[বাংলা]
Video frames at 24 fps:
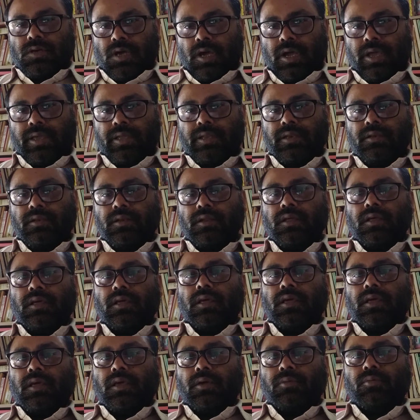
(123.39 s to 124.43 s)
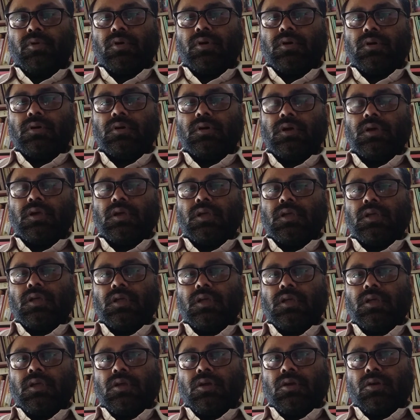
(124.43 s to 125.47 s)
আইন এবং
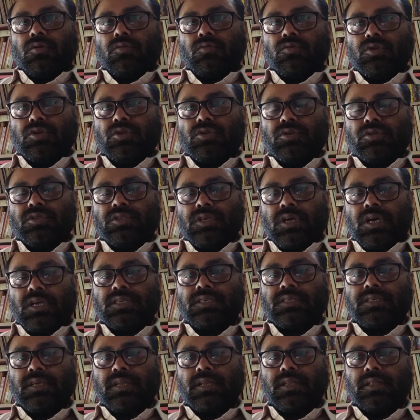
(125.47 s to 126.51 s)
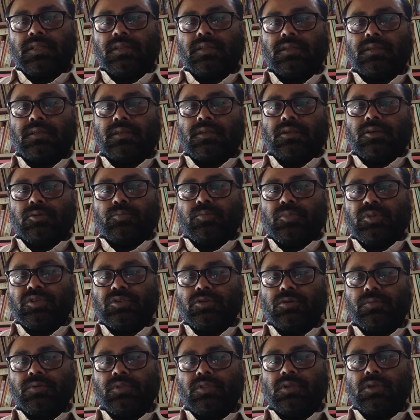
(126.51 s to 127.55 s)
উনিশশো সালের
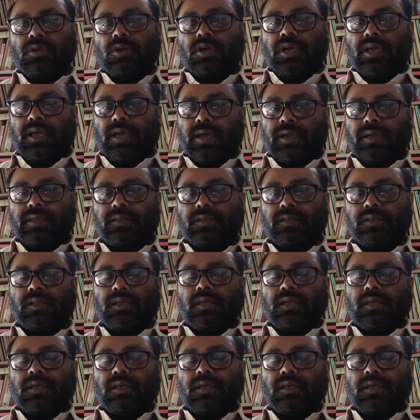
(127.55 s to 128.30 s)
বিশ্ববিদ্যালয় আইন